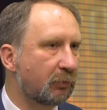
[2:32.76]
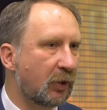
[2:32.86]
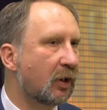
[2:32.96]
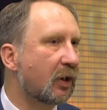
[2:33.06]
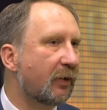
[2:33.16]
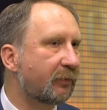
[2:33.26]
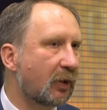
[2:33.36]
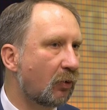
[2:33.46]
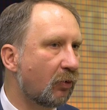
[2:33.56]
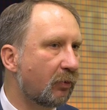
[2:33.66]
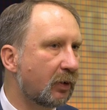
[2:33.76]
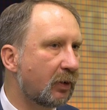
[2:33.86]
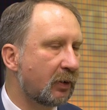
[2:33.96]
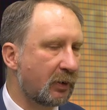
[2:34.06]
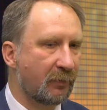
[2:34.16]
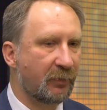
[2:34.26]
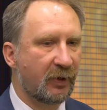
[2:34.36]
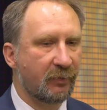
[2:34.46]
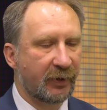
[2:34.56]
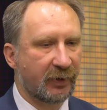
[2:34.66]
Николая II. Там
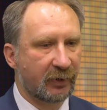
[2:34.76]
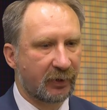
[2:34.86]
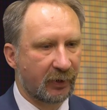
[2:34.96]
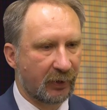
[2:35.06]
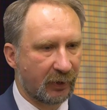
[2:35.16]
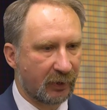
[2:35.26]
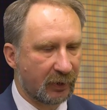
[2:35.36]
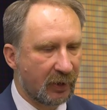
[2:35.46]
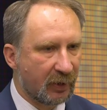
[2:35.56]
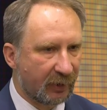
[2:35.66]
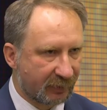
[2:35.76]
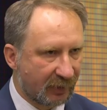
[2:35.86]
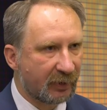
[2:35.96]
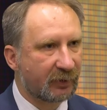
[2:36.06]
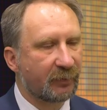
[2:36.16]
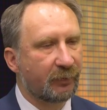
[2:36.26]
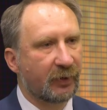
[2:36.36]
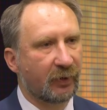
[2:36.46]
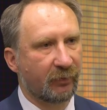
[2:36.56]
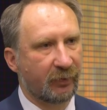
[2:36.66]
были монеты и Александра
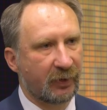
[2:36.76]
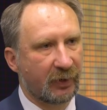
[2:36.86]
I, и